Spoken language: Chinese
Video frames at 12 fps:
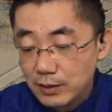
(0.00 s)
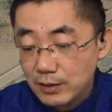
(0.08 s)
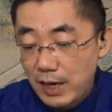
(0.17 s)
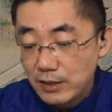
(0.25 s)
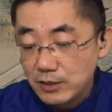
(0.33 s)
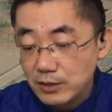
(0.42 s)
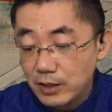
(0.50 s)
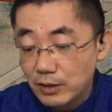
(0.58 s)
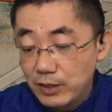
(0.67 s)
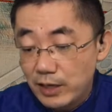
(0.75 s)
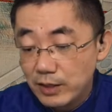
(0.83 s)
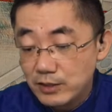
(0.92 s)
那日老
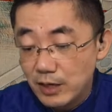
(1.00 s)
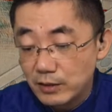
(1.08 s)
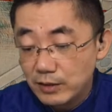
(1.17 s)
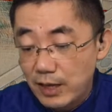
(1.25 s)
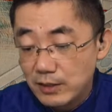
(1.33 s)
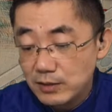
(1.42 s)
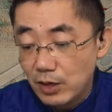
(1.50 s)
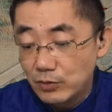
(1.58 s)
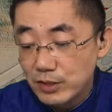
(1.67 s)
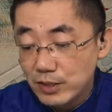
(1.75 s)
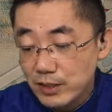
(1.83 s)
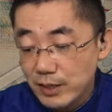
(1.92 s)
太太赏的那枣
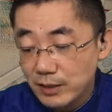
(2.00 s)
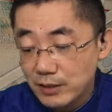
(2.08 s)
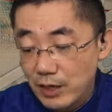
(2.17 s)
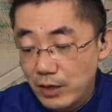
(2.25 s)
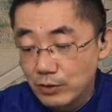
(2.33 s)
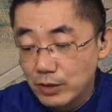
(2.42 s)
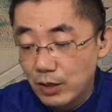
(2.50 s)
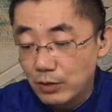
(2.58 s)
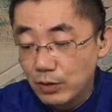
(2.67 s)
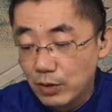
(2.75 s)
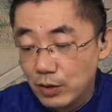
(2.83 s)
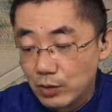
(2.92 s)
泥馅的山药糕，